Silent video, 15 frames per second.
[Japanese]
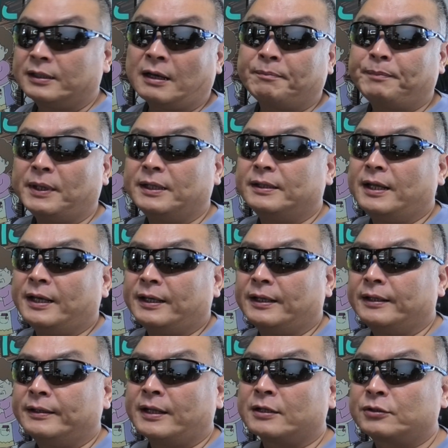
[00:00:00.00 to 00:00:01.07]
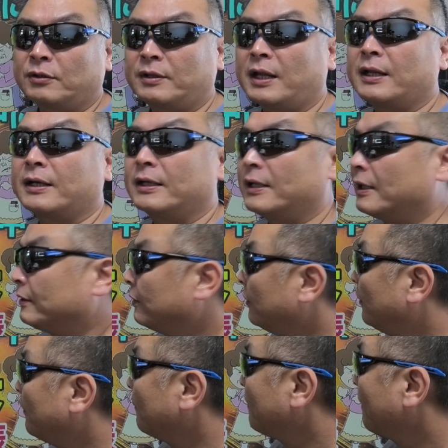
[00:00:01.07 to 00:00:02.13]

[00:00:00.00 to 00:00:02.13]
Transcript: やっぱりね謎だらけなんだよ、ね、